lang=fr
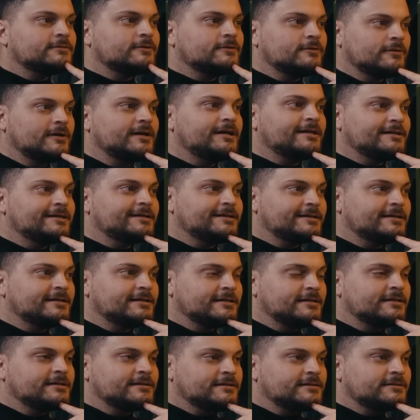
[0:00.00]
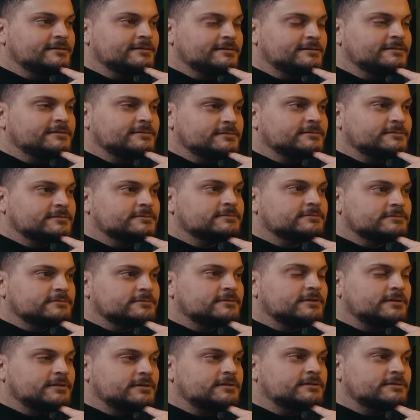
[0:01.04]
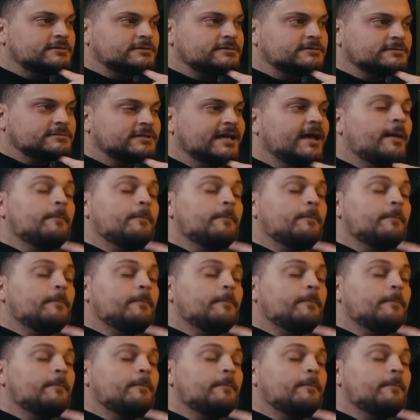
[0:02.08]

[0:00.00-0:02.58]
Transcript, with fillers: Ouais. Ah ouais, bah, bien sûr. Ah non, mais euh, c'est